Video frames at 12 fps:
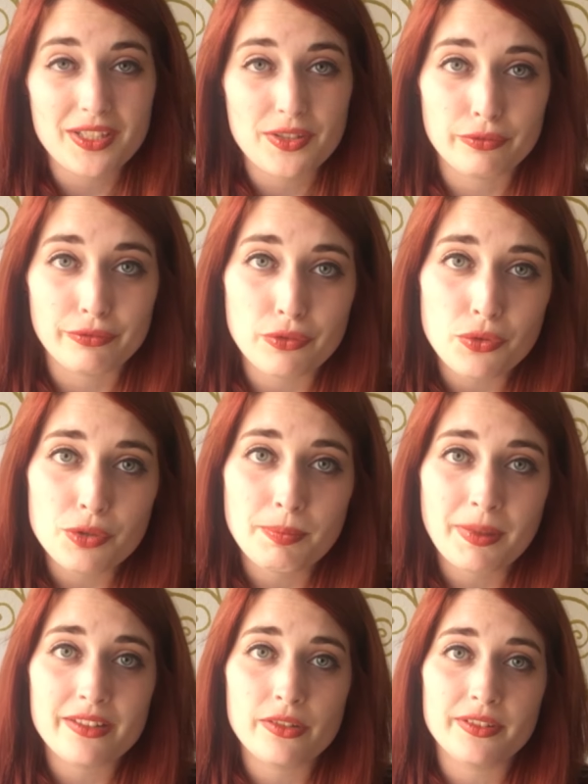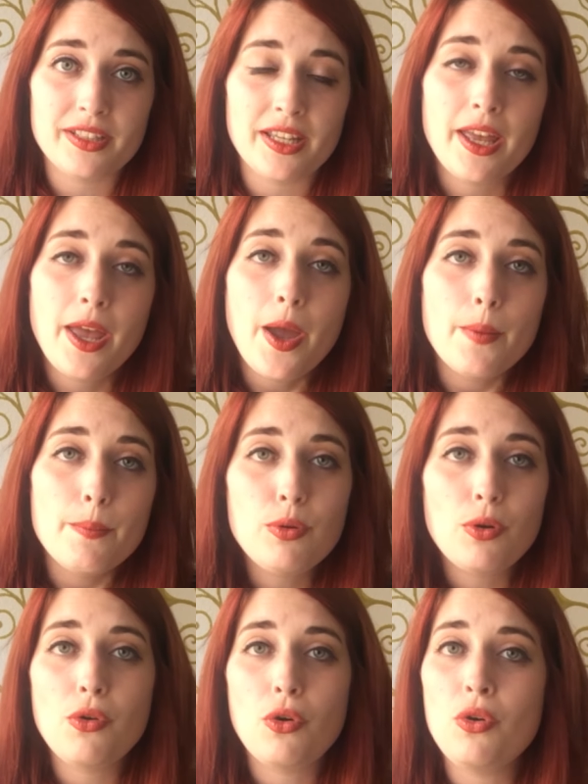qui sont venus se présenter
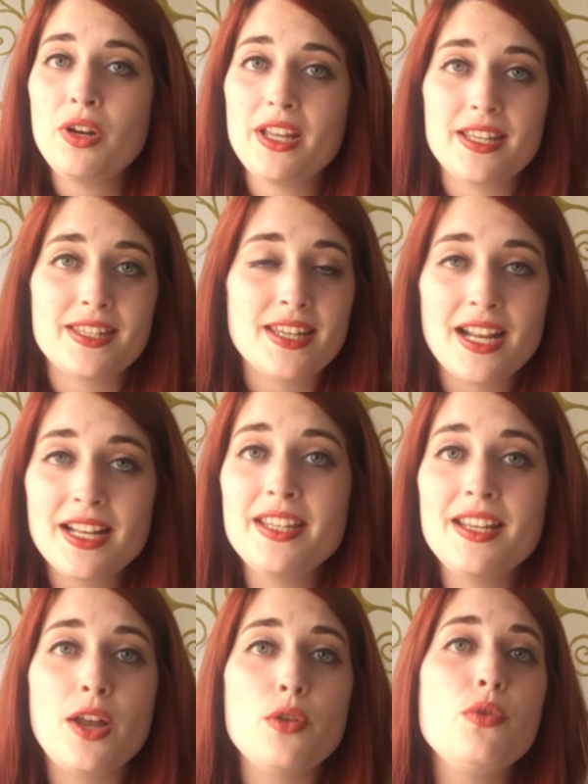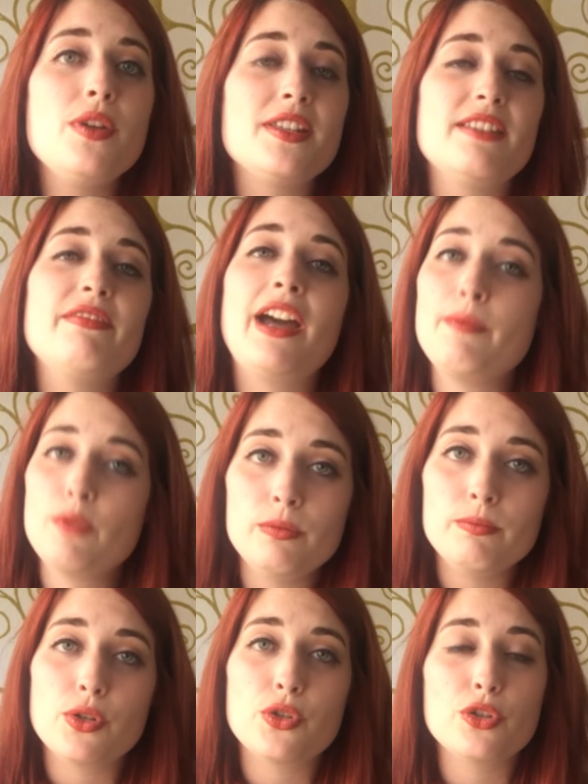pour le rôle et c'est elle qui l'a eu et c'est vraiment
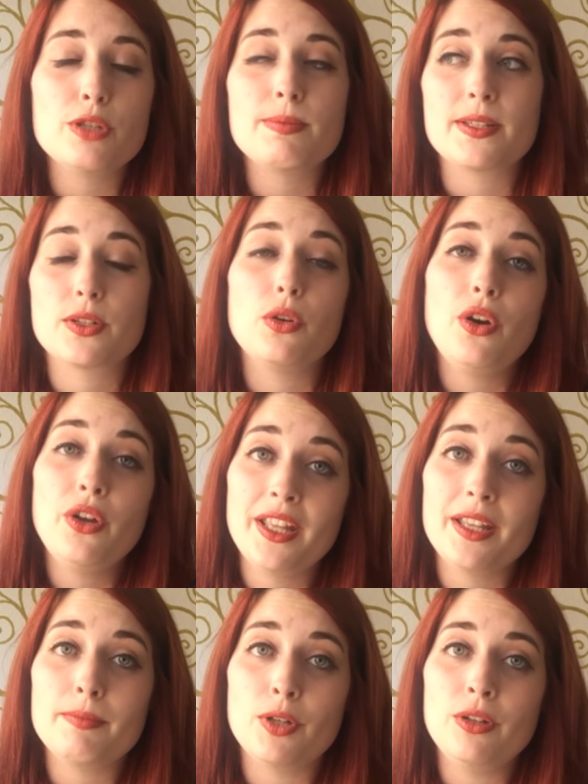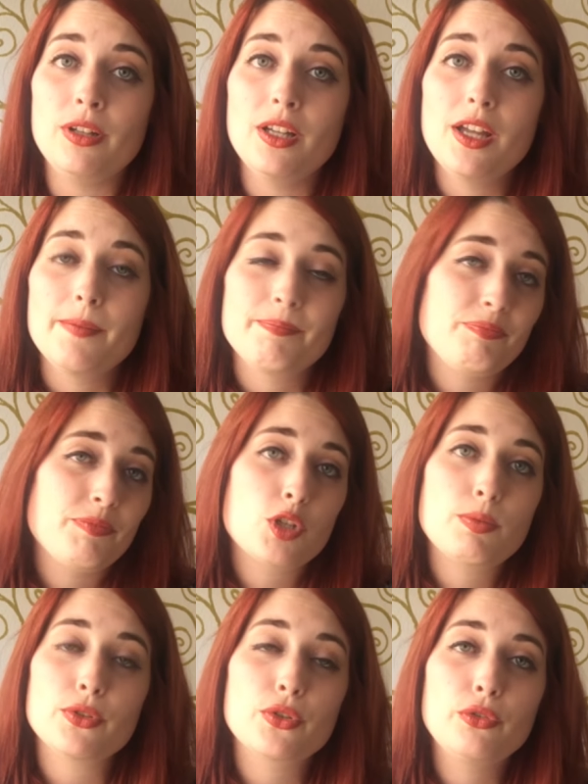une bonne chose parce que honnêtement,
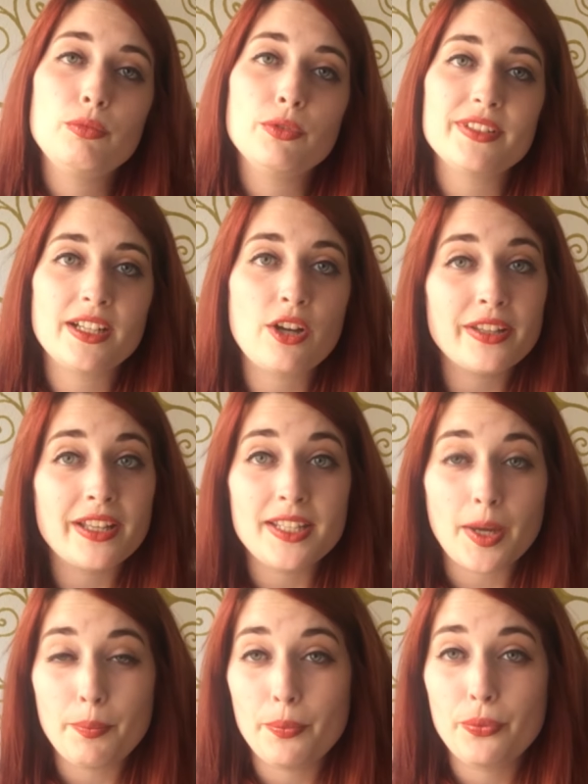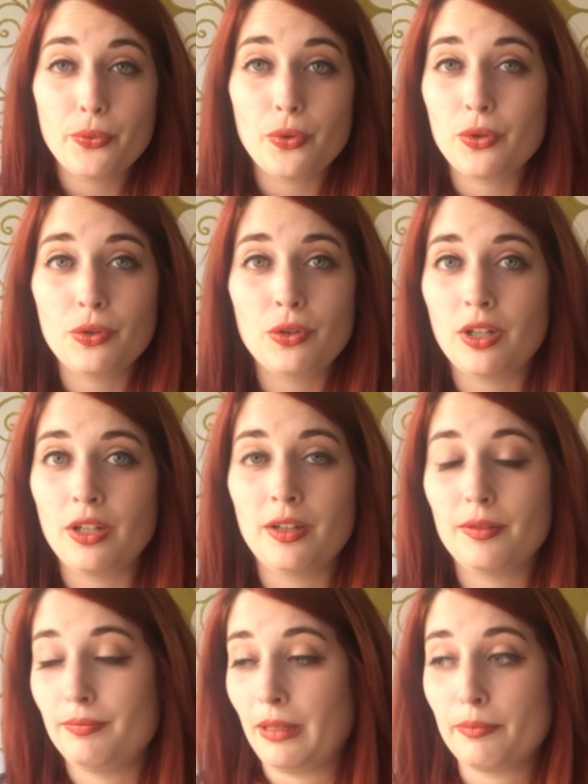je pense que tout le monde s'accorde à dire pour,
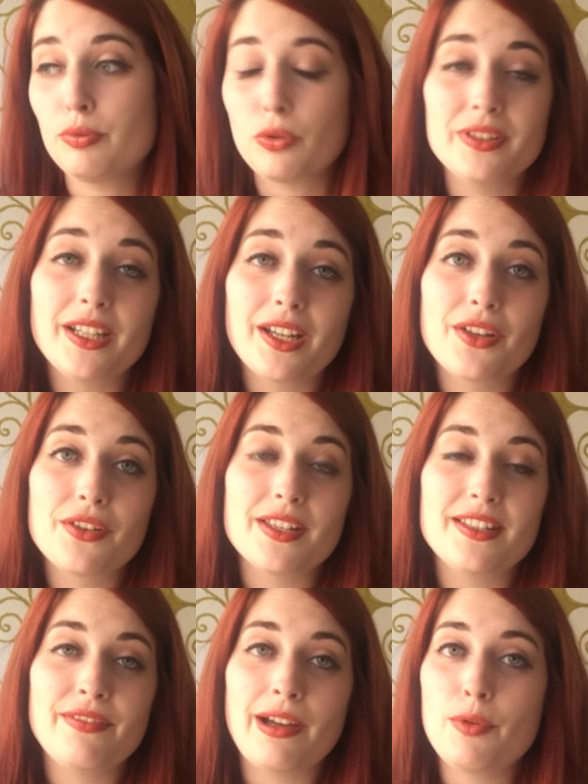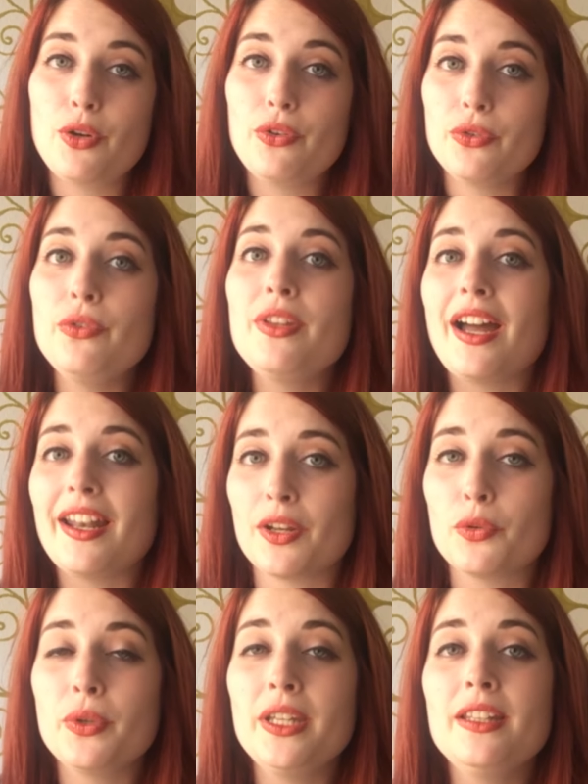euh, bah, pour dire que c'était vraiment une Harley
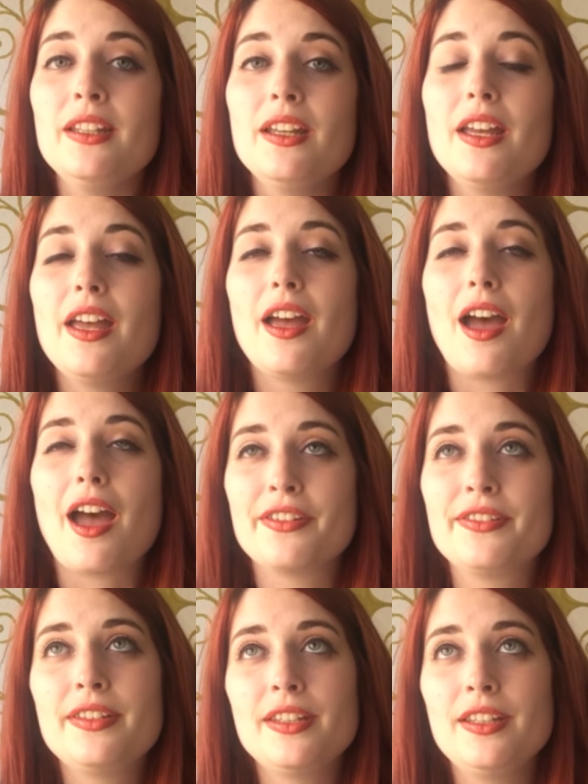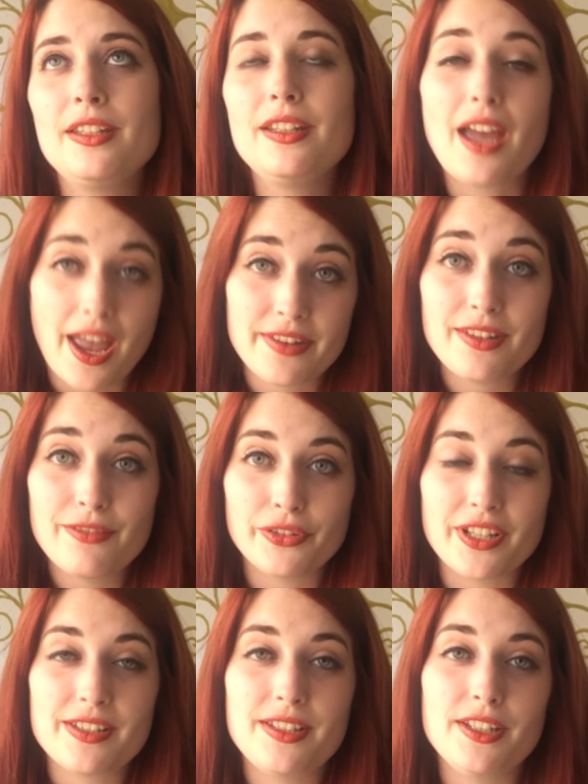Quinn assez, assez
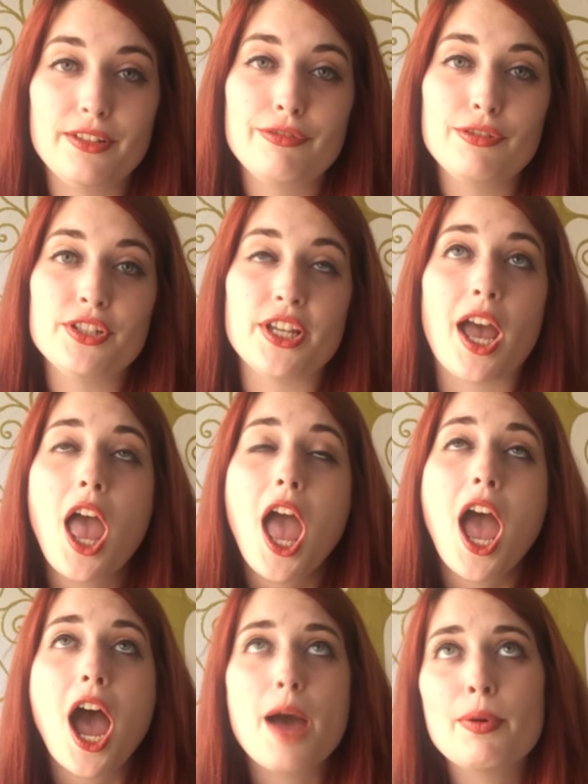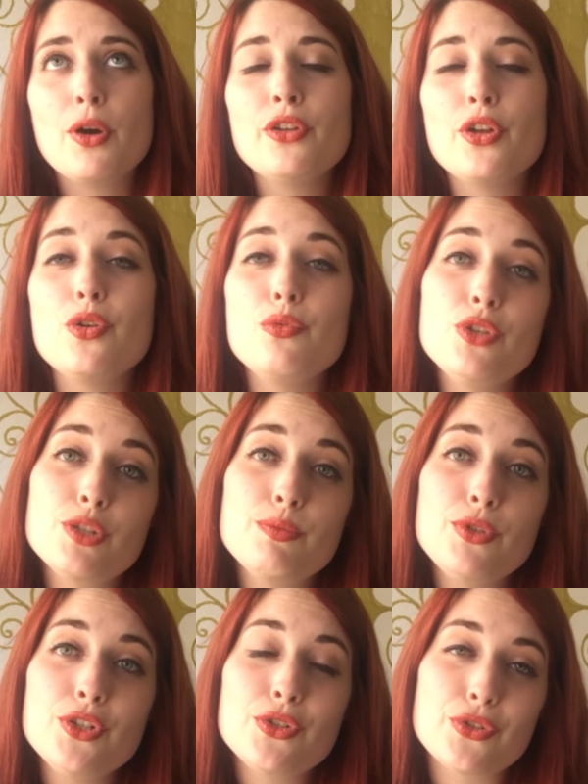fantastique, il faut le dire. Après, on a eu Will
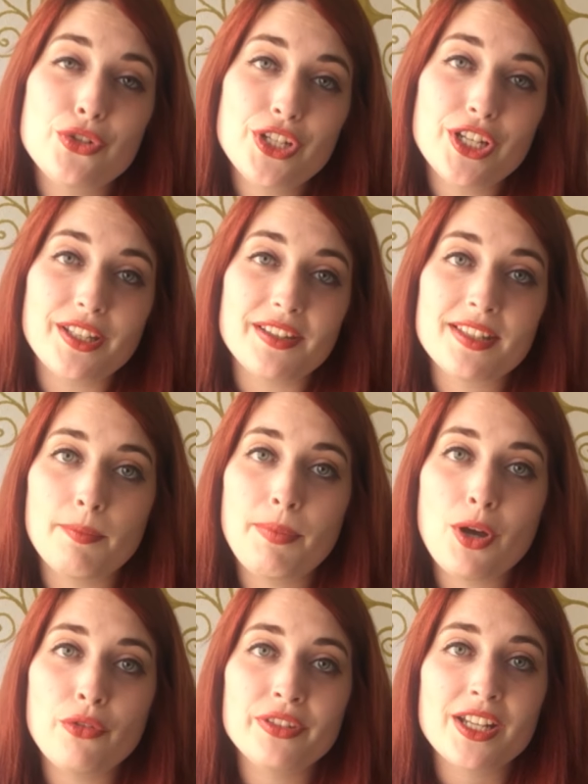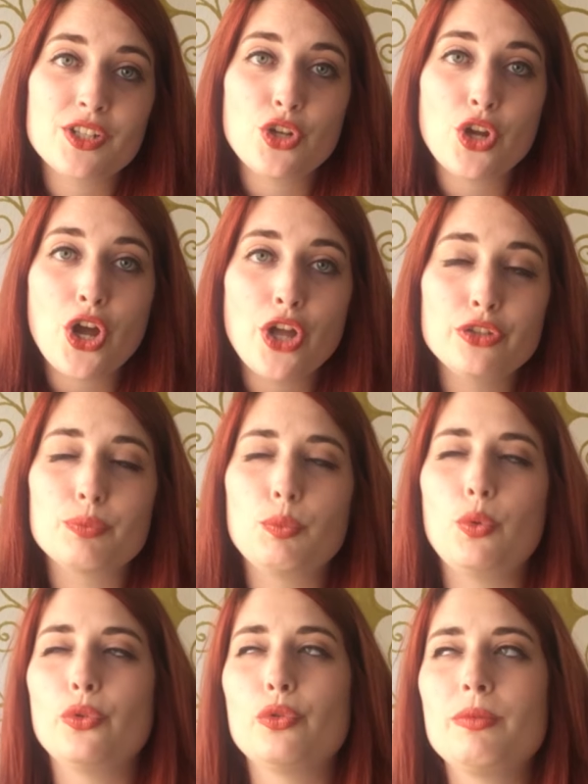Smith aussi qui était sympa en Deadshot.
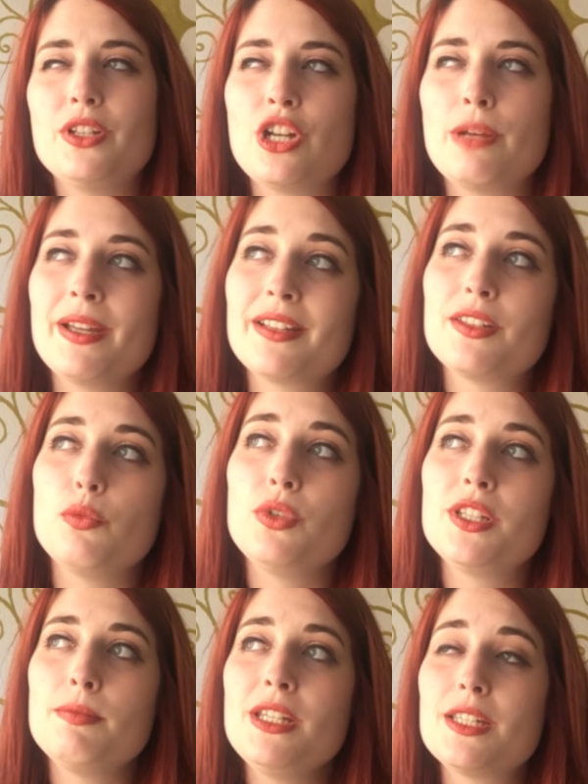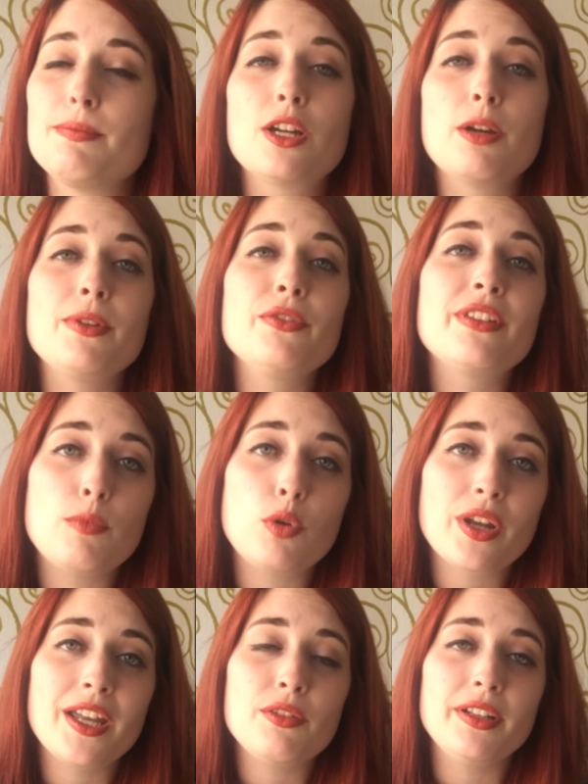Bon, on n'oublie jamais que c'est Will Smith, mais comme il nous a
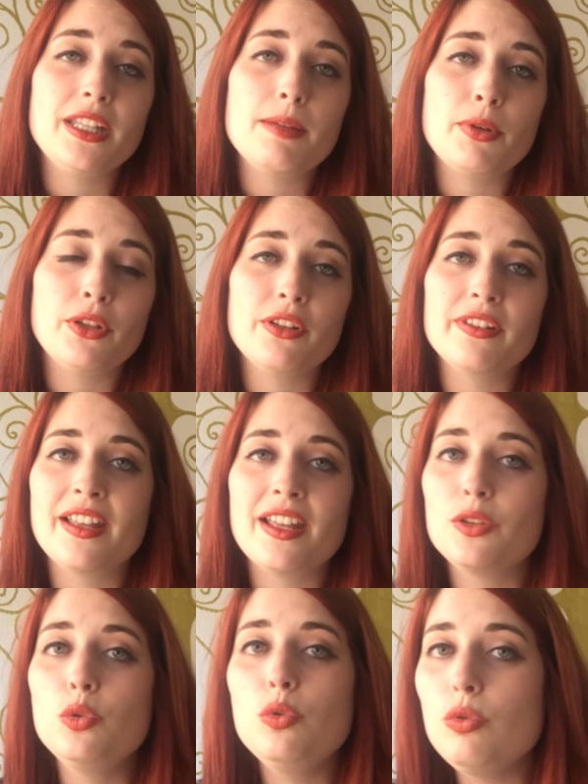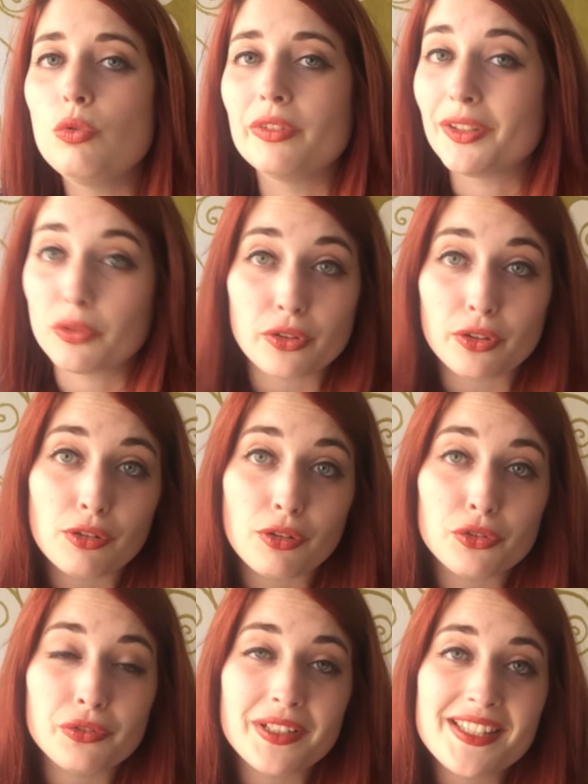manqué dans Independence Day 2, on est content de le
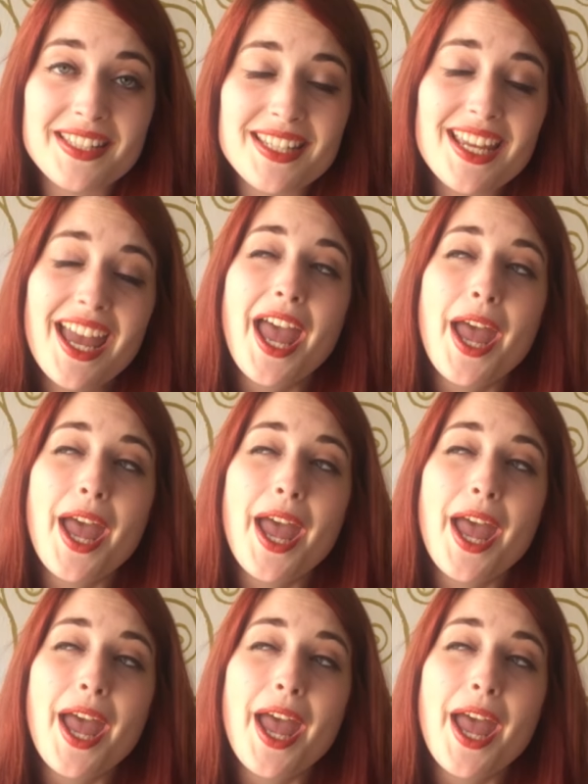retrouver ici.